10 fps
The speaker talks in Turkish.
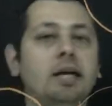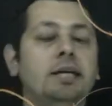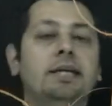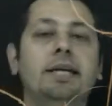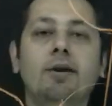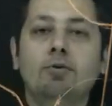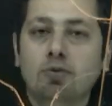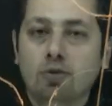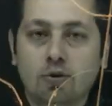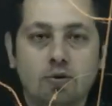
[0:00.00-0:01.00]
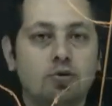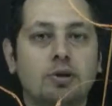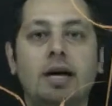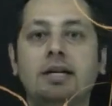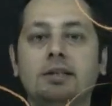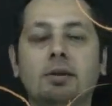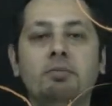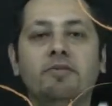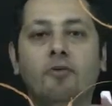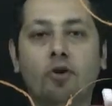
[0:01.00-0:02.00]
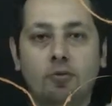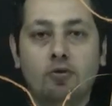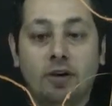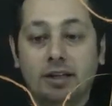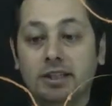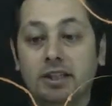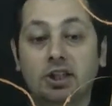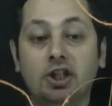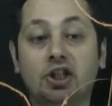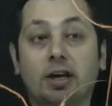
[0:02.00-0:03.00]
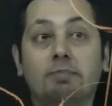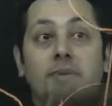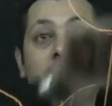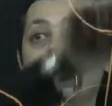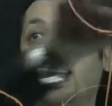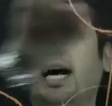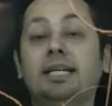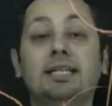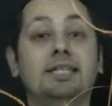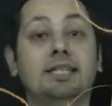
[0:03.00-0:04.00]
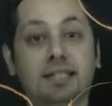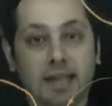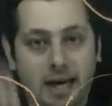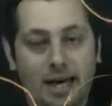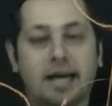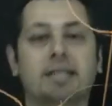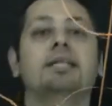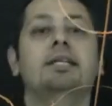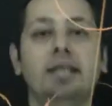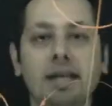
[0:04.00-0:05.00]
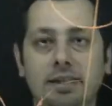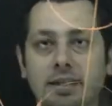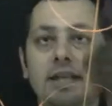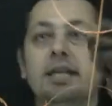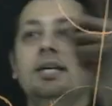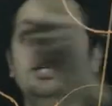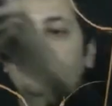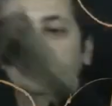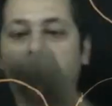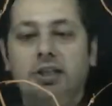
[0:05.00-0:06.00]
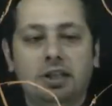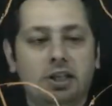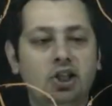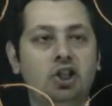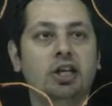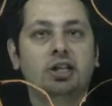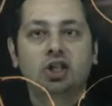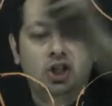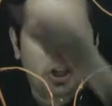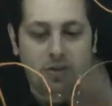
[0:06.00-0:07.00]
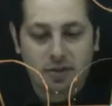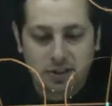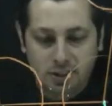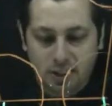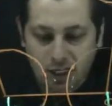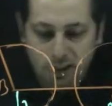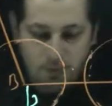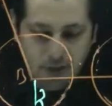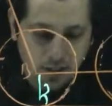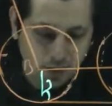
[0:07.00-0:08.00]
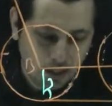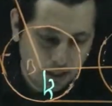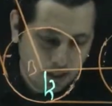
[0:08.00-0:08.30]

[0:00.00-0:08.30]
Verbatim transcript: Ne olursa olsun her zaman bir formül vardı. Yarı çapları aynıysa eğer. Neydi? İçerideki şeklin çevresi. Kaç pi?